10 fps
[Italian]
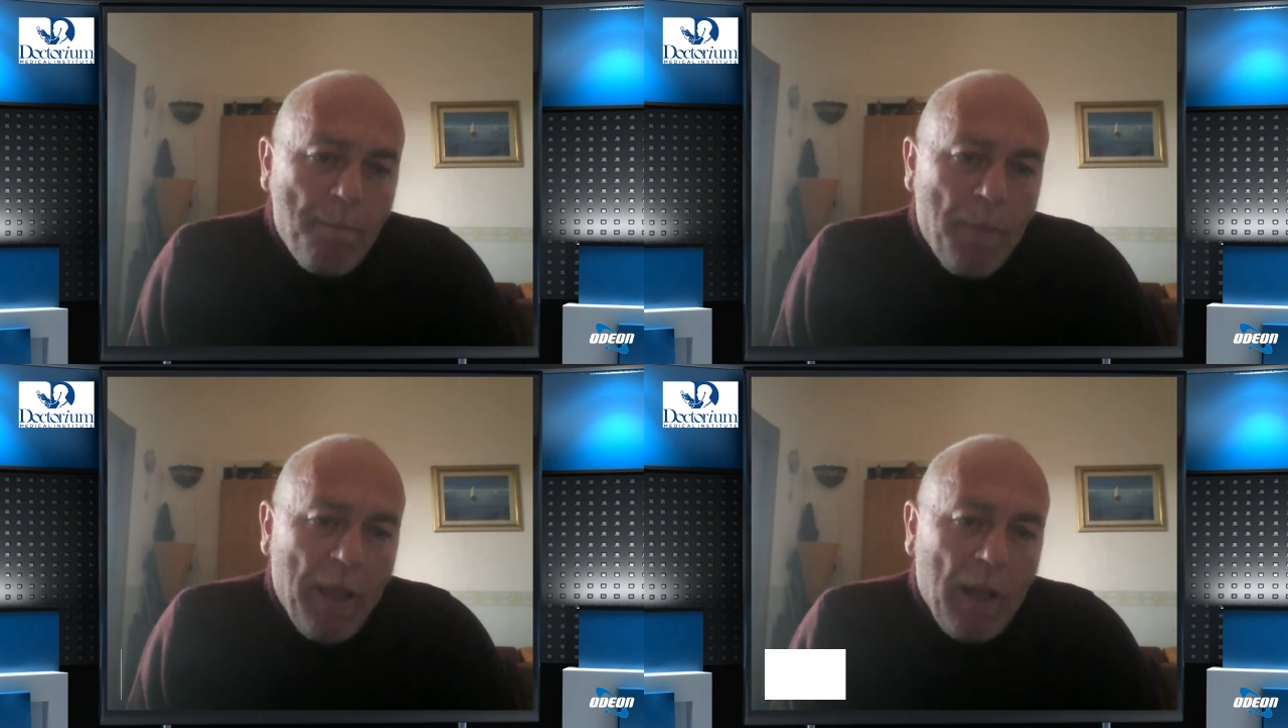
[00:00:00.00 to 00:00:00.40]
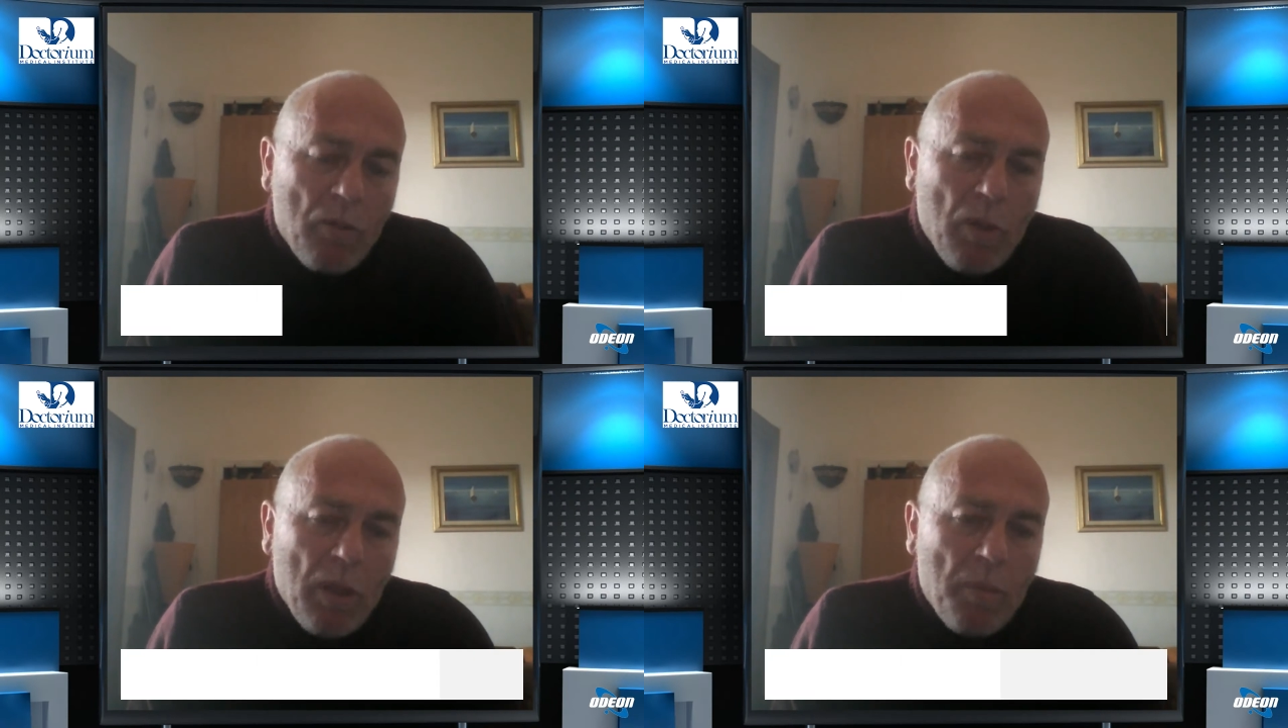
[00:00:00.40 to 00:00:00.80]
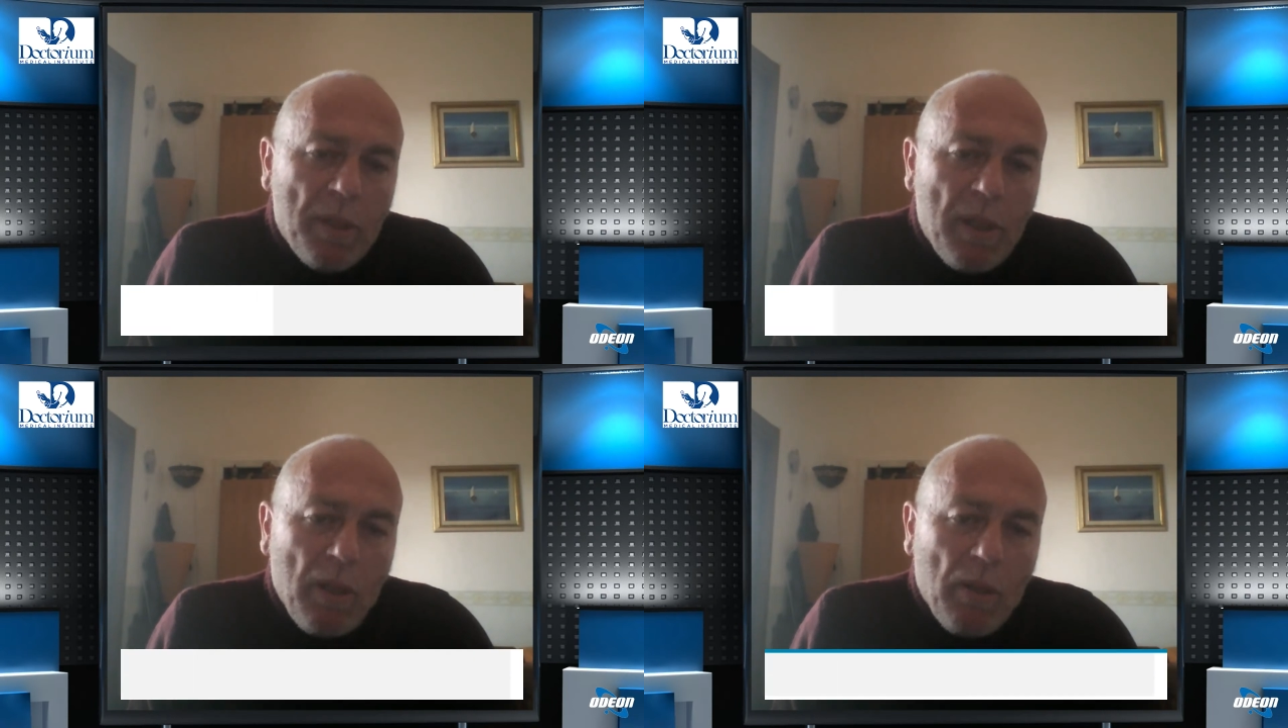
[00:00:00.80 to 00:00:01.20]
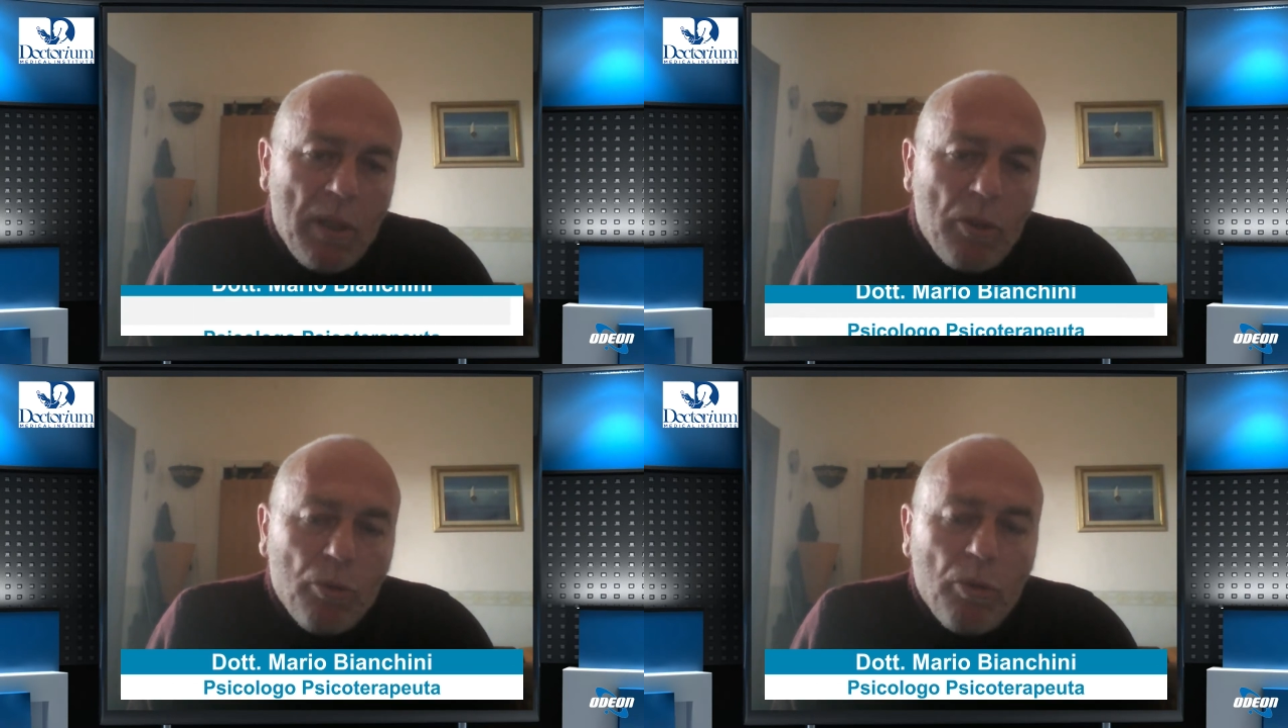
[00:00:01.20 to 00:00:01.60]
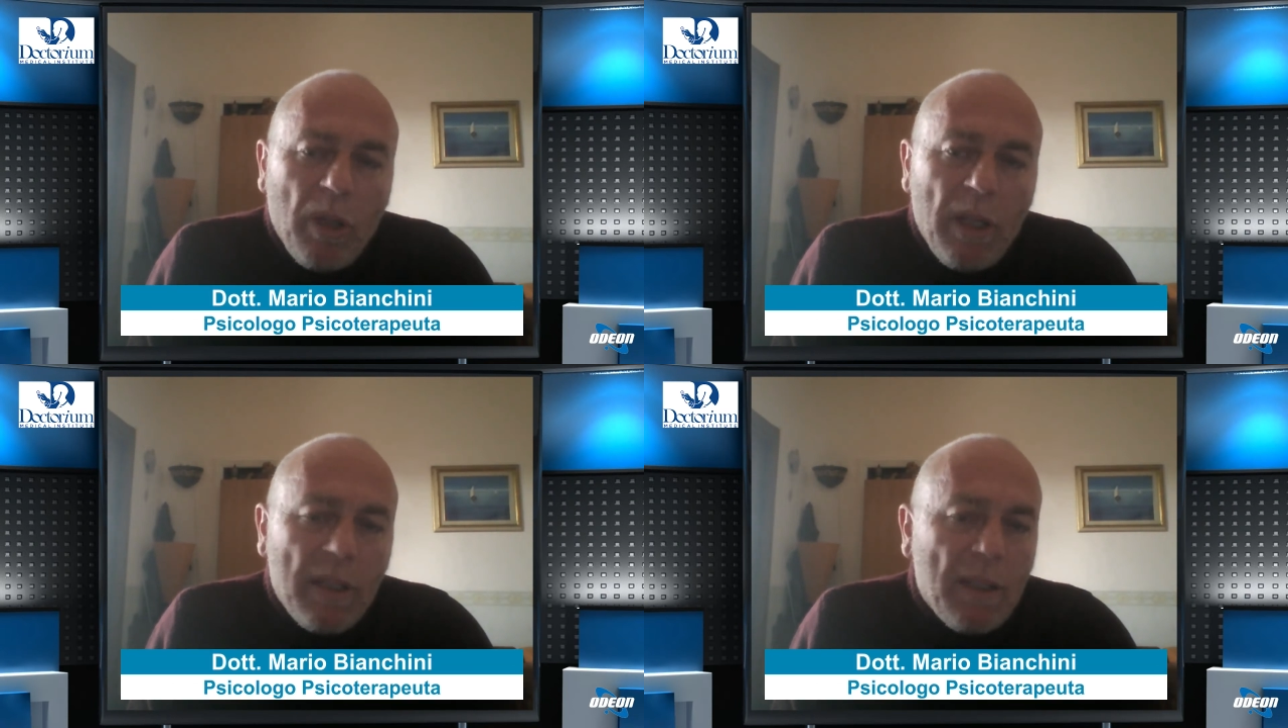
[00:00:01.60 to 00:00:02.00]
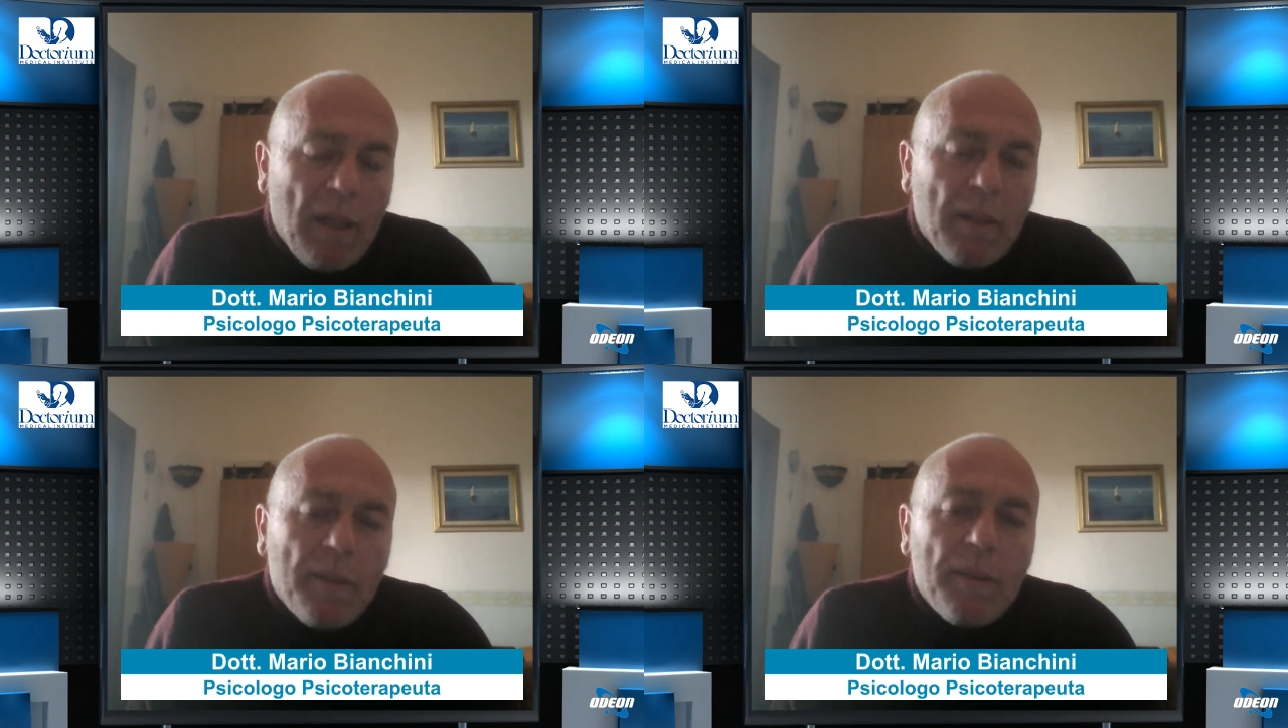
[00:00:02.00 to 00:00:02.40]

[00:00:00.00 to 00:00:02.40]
è la scuola di pensiero dell'Istituto Rizza,